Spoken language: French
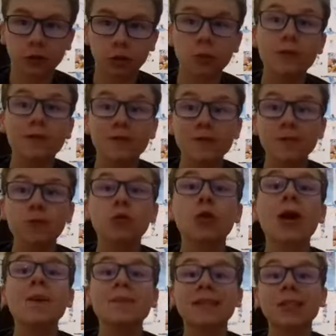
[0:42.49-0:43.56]
de mes films
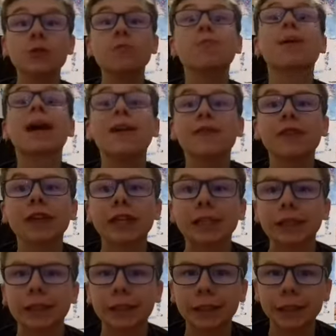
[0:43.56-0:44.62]
du MCU
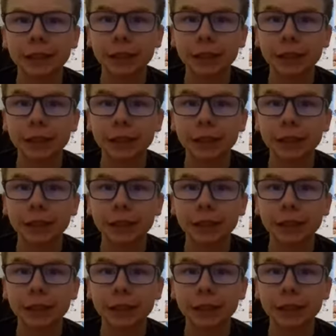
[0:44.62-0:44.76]
préférés